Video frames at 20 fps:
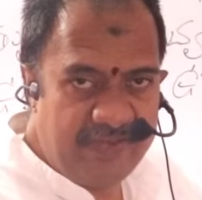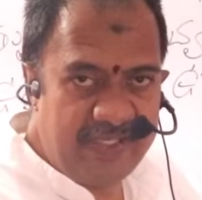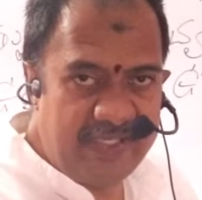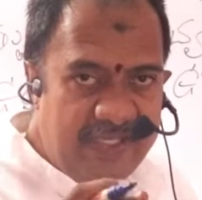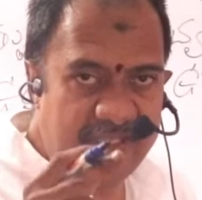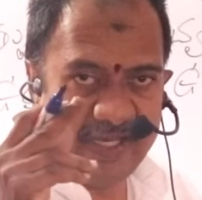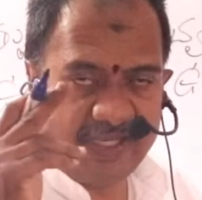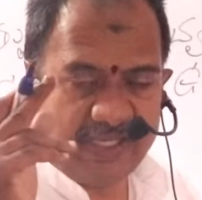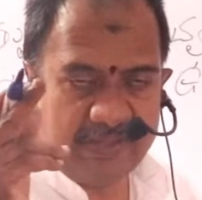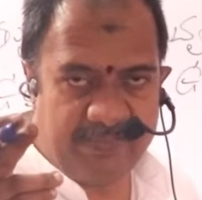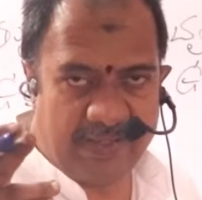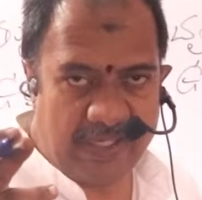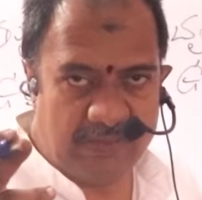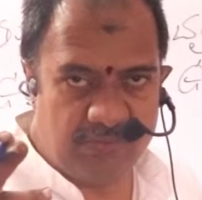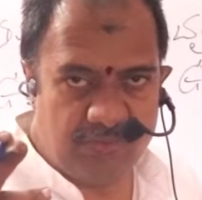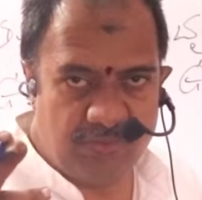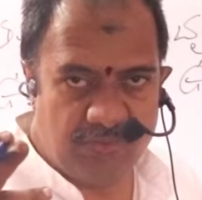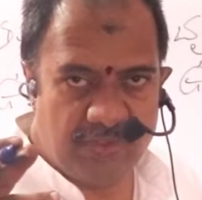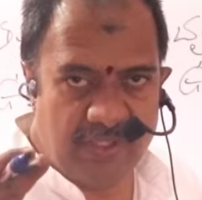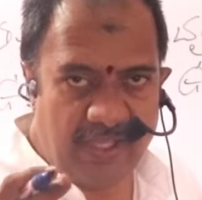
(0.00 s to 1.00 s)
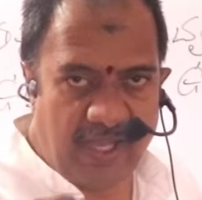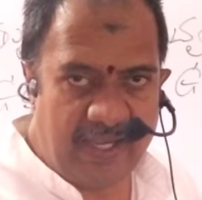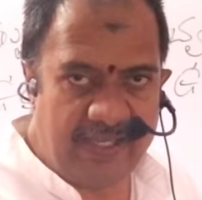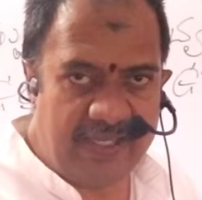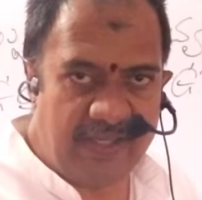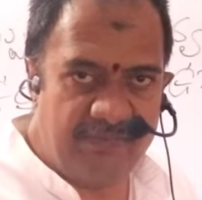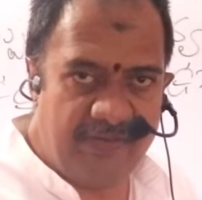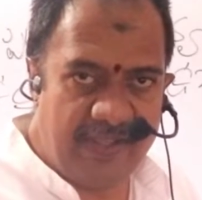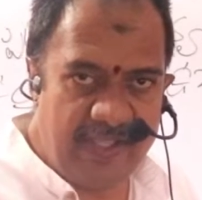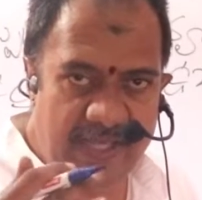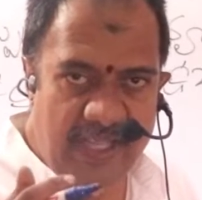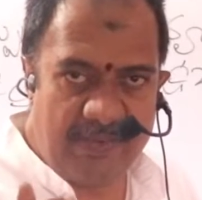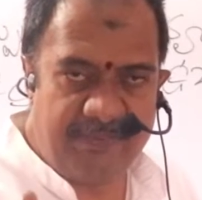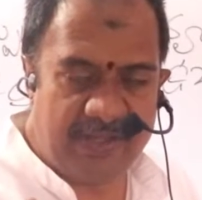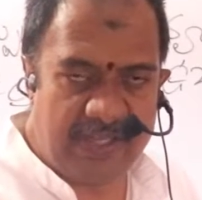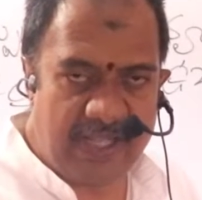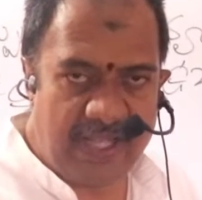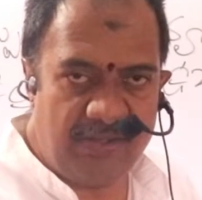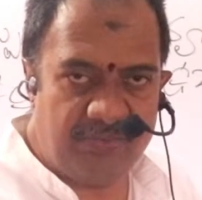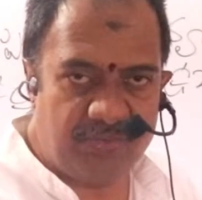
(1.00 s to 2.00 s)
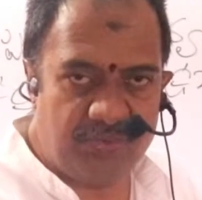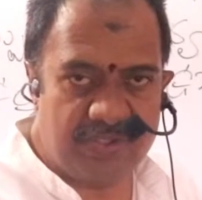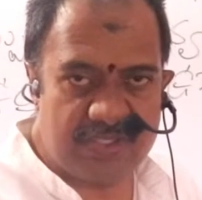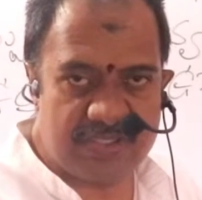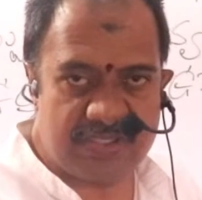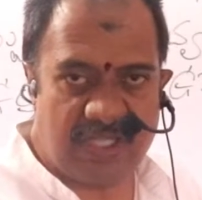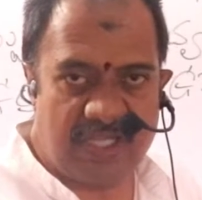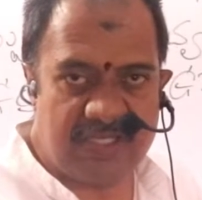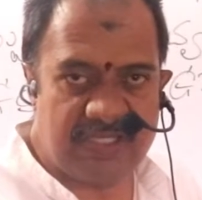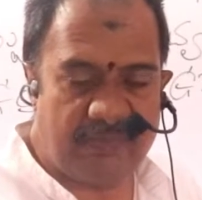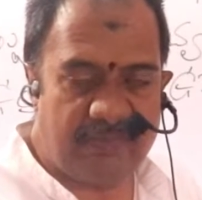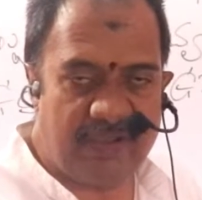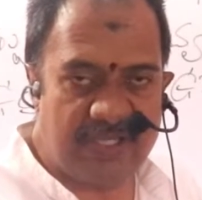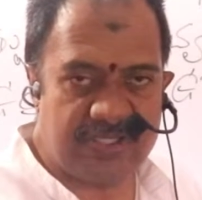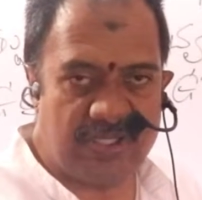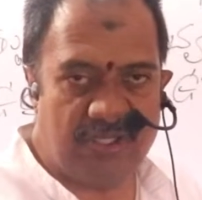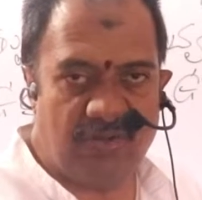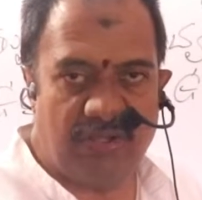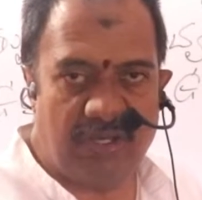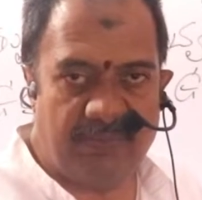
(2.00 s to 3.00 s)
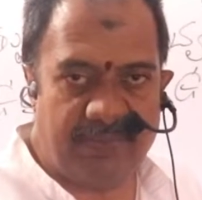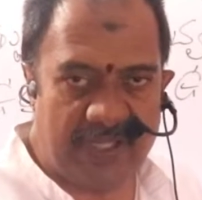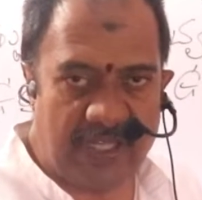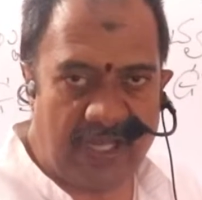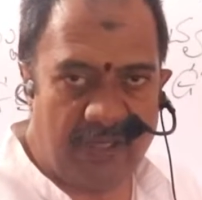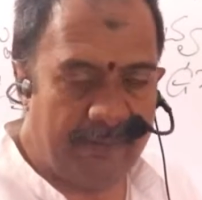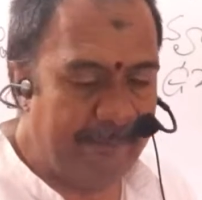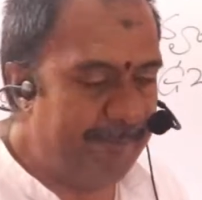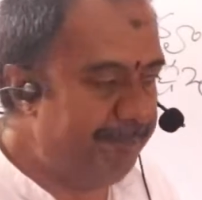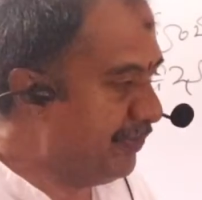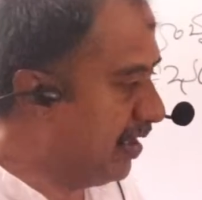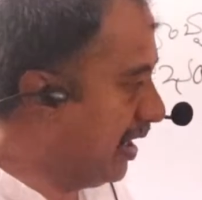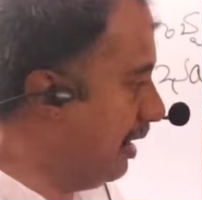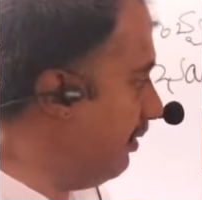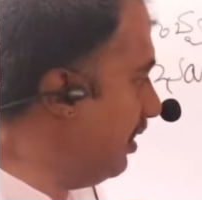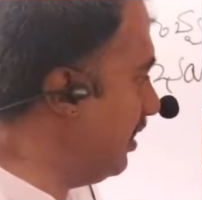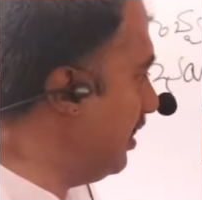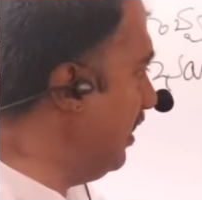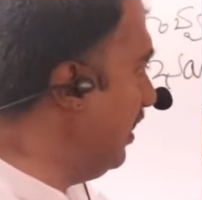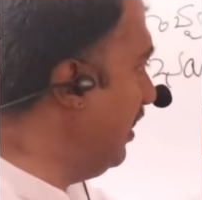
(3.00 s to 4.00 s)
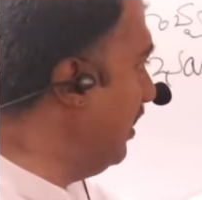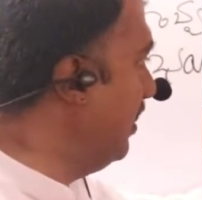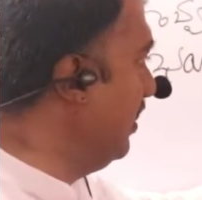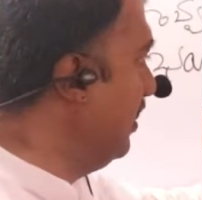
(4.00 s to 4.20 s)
వ్రీహి అంటే పదము అంటే వేరే పదాన్ని సూచిస్తాయి సమాసంలో ఉన్న పదాలు కాబట్టి